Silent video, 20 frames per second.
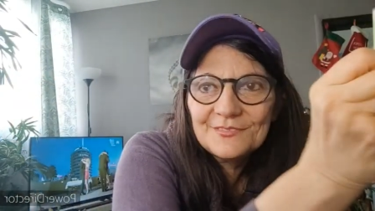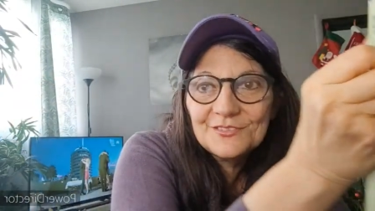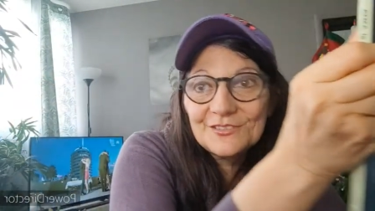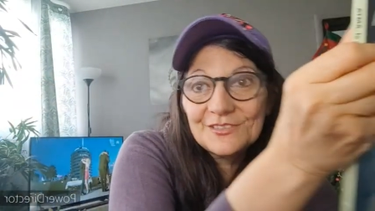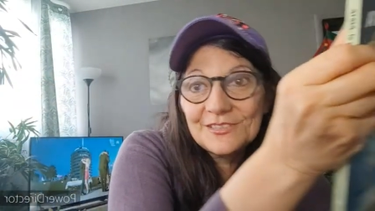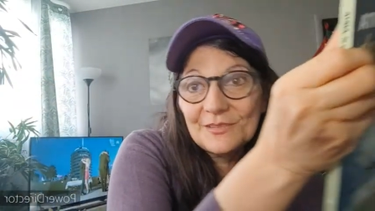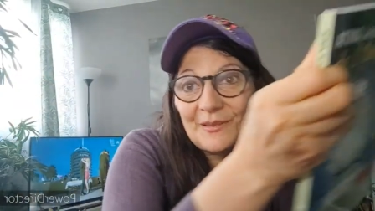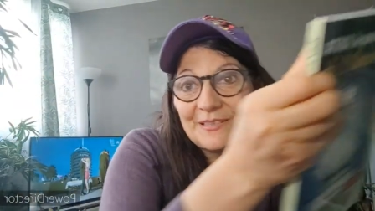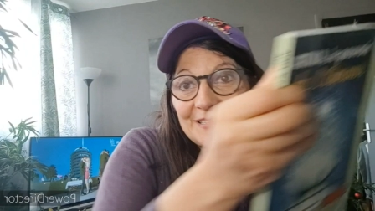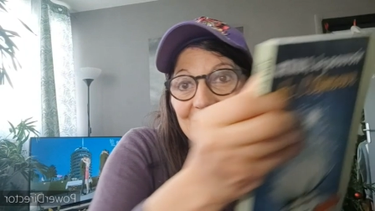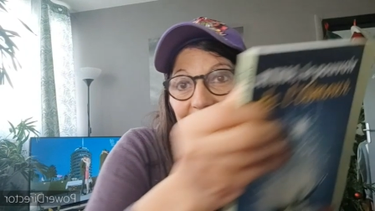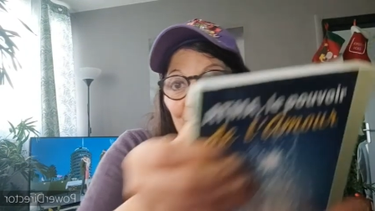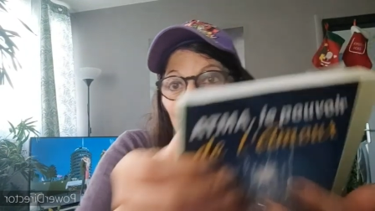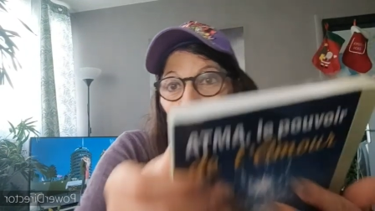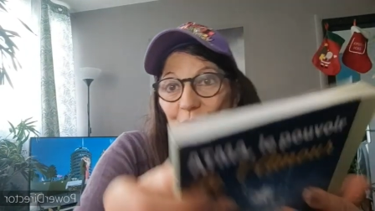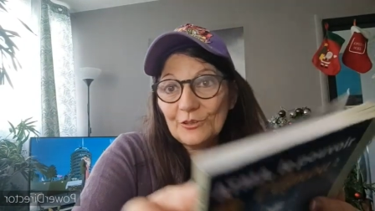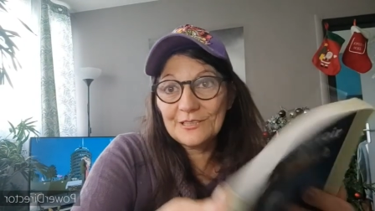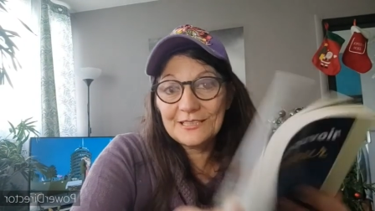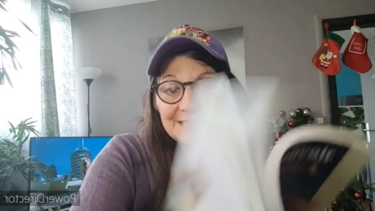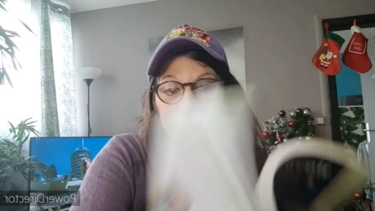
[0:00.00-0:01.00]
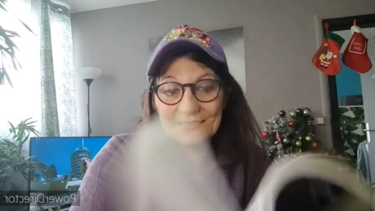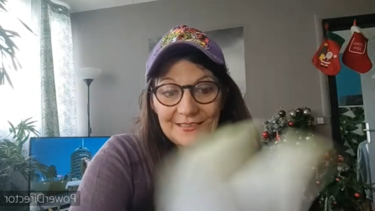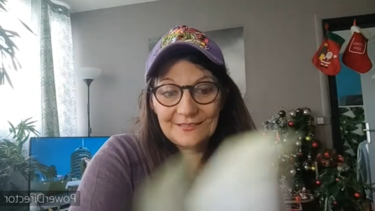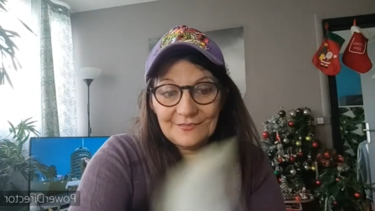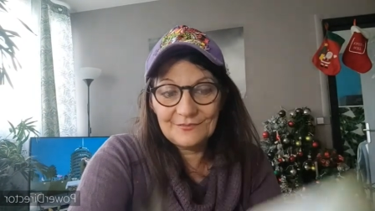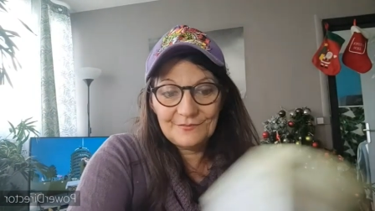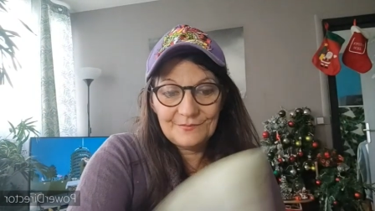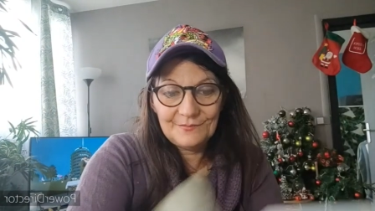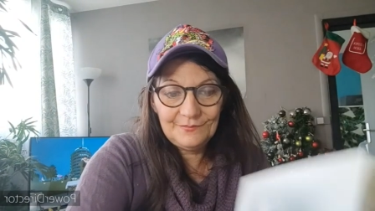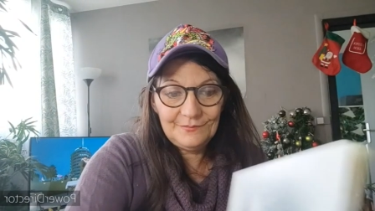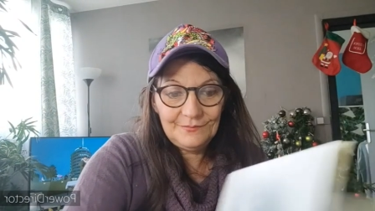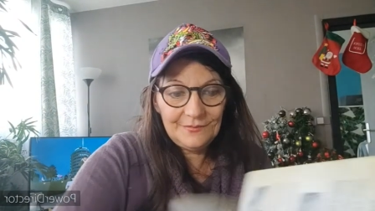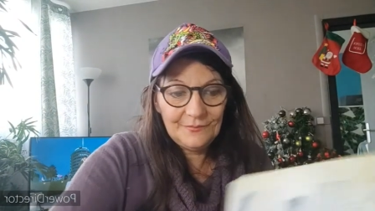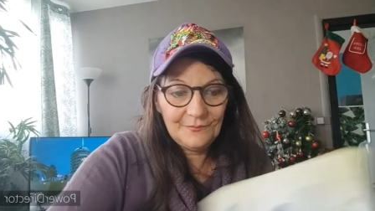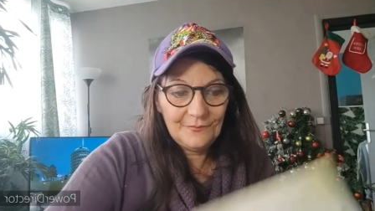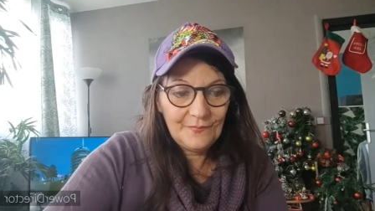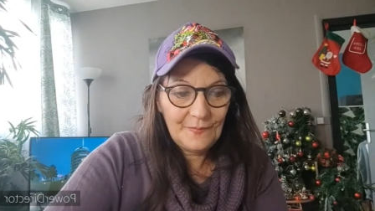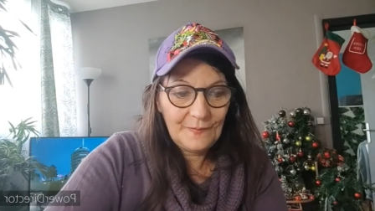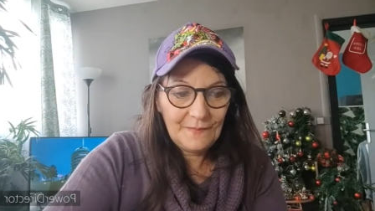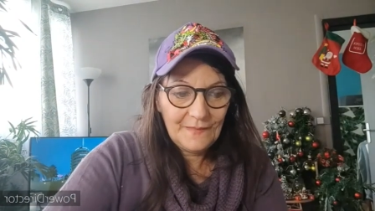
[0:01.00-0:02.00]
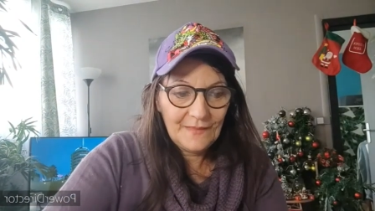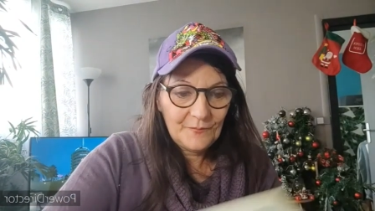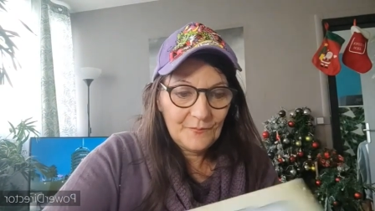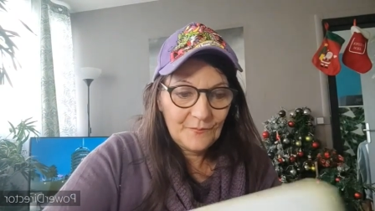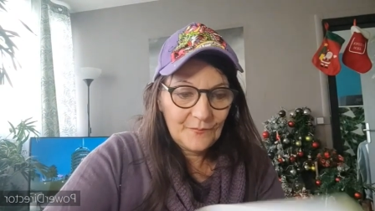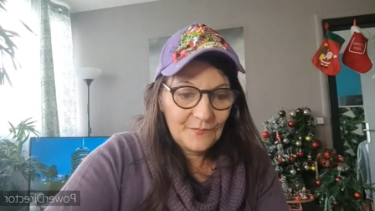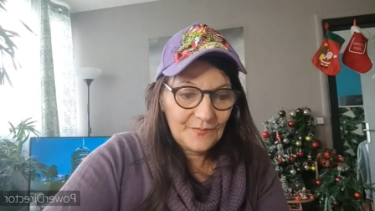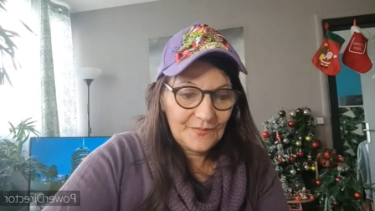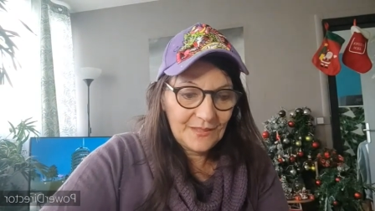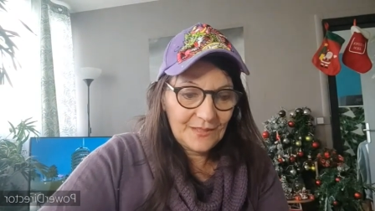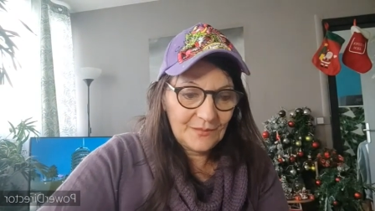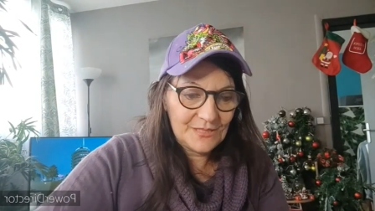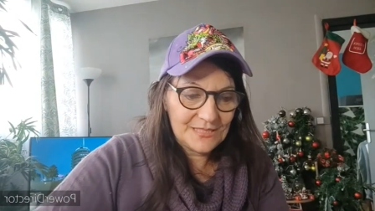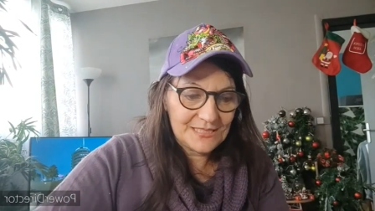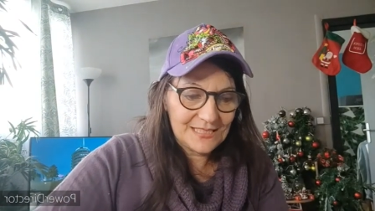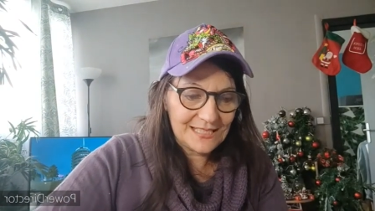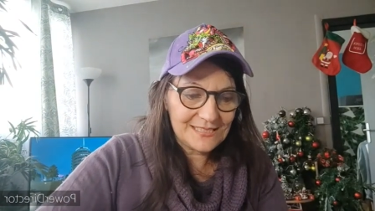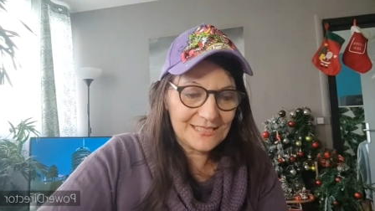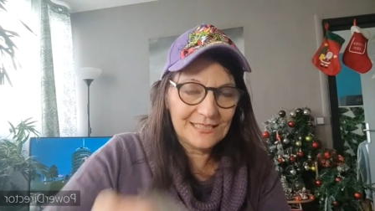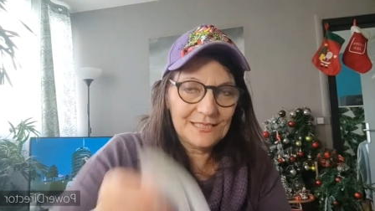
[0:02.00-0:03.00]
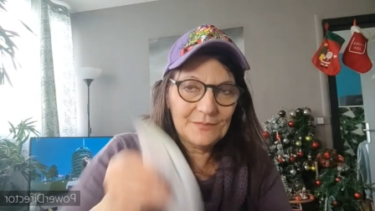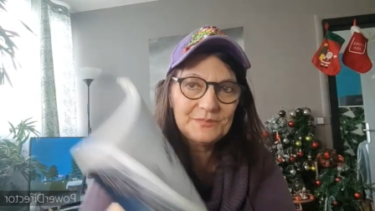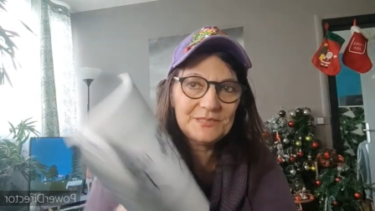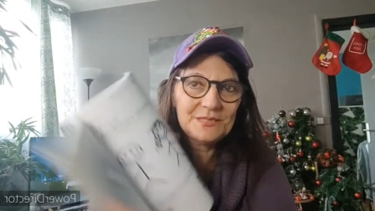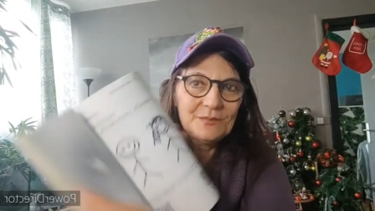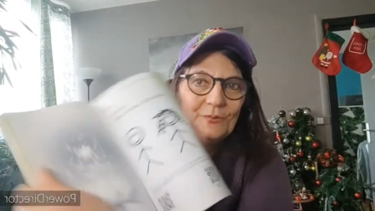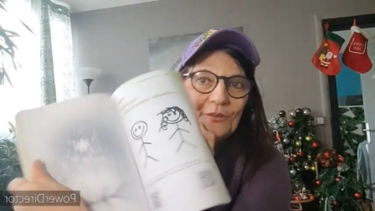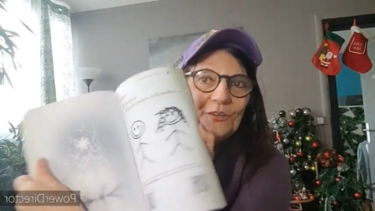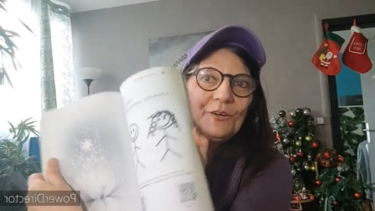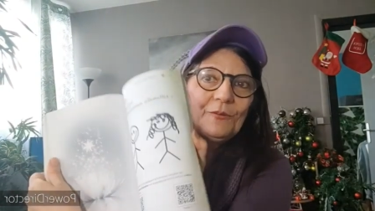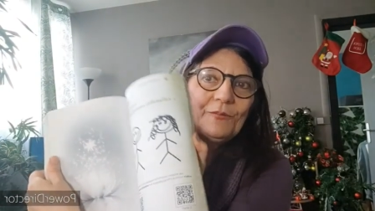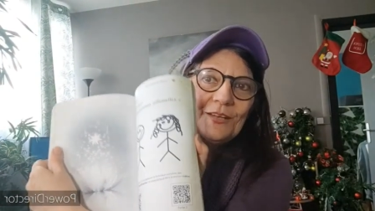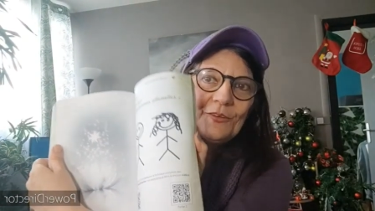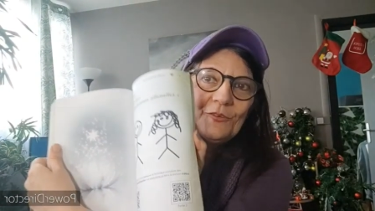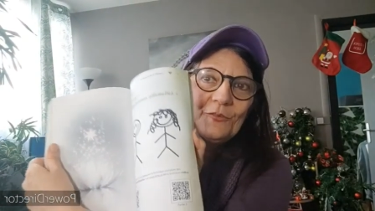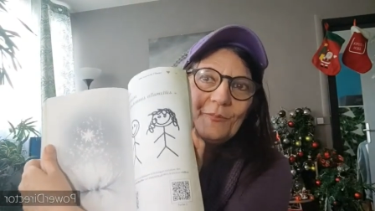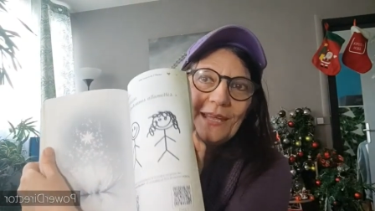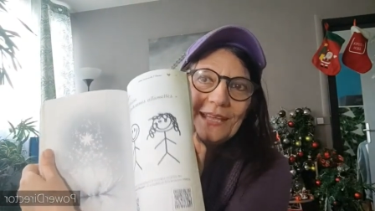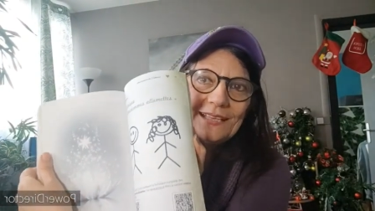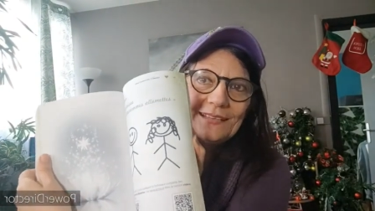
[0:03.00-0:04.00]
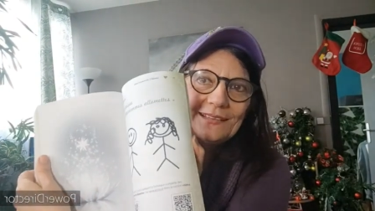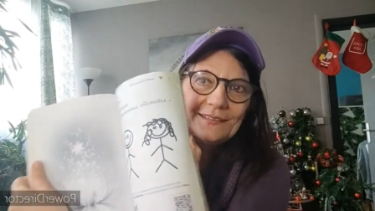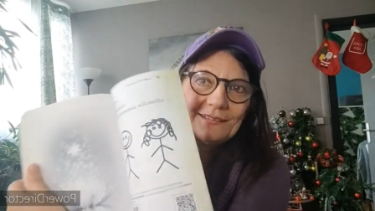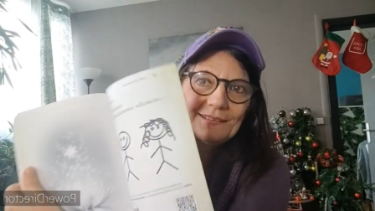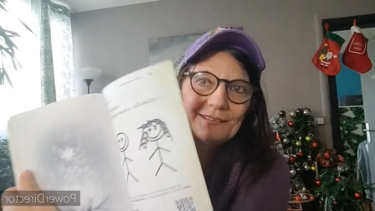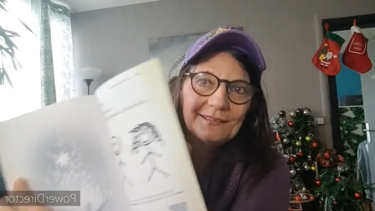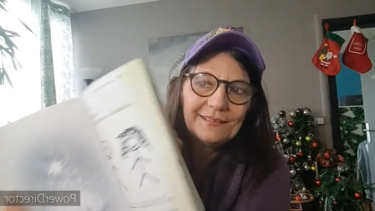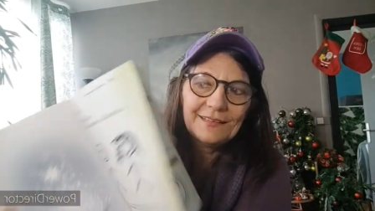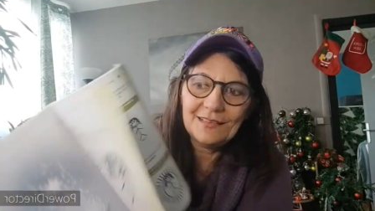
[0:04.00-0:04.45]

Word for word: je ne sais pas si vous connaissez. Mais ça, c'est les petits bonhommes allumettes.